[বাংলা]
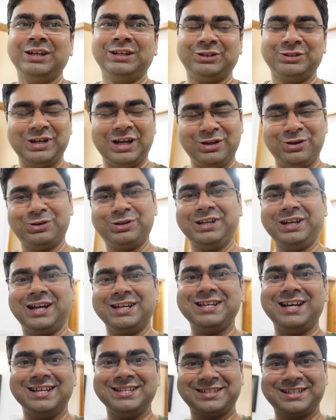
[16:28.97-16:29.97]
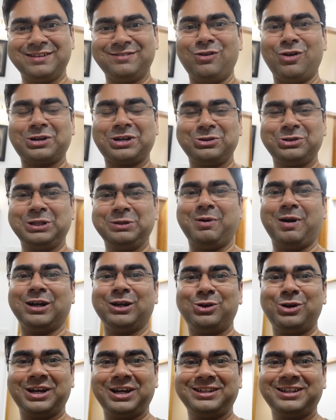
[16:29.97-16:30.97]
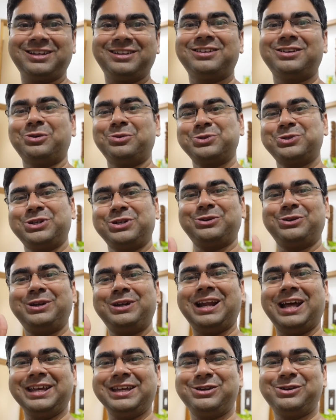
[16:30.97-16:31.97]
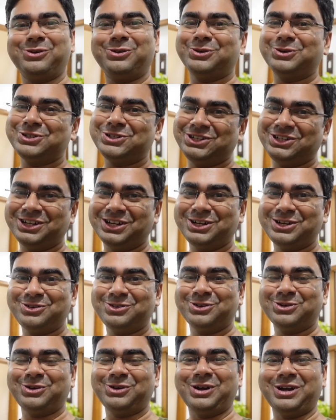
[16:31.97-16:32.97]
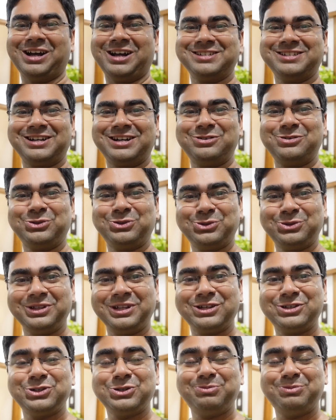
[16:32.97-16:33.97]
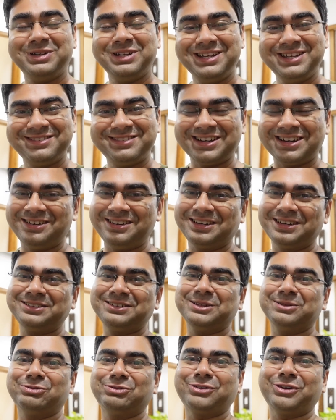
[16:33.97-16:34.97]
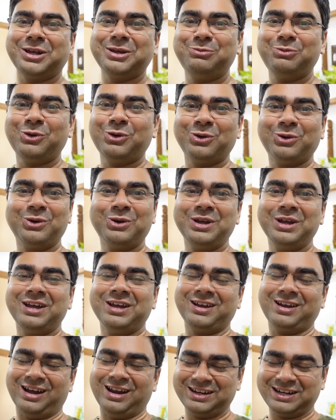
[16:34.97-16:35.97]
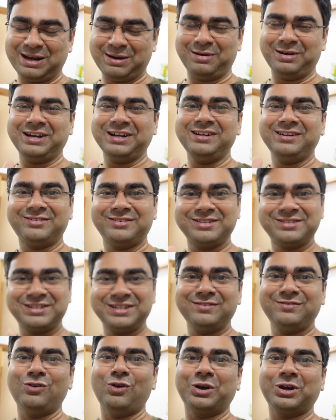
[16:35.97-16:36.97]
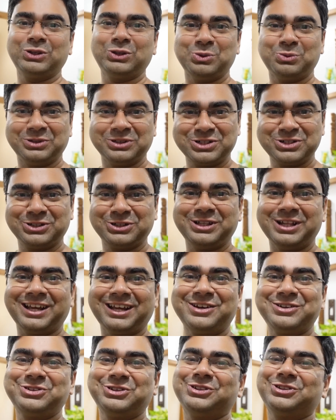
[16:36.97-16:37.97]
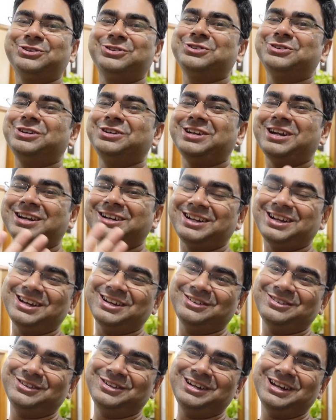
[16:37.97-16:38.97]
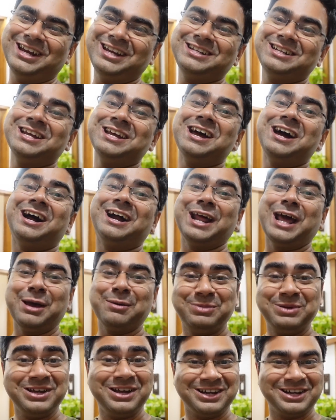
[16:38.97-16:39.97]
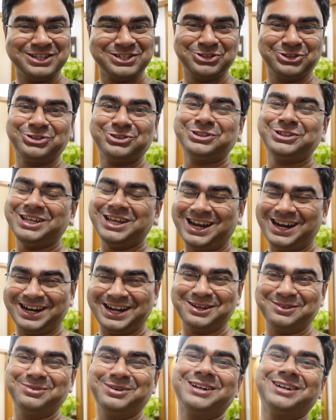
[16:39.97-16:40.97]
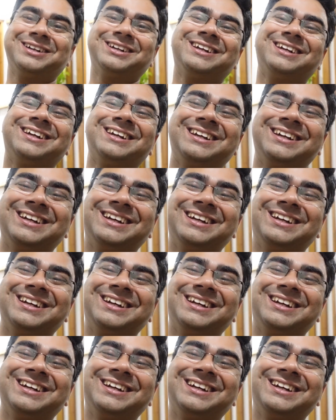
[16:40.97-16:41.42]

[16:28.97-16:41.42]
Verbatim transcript: তো যাই হোক ঠিক আছে আজকের ব্লগটা যদি ভালো লাগে থাকে তাহলে অবশ্যই করে লাইক করো শেয়ার করো আর যারা নতুন দেখছো প্লিজ চ্যানেলটাকে সাবস্ক্রাইব করো কালকে আমার একটা ইন্টারেস্টিং ব্লগে তোমাদের সাথে দেখা হচ্ছে ততক্ষণ টাটা গুড নাইট আর হ্যাপি গণেশ চতুর্থী আর একবার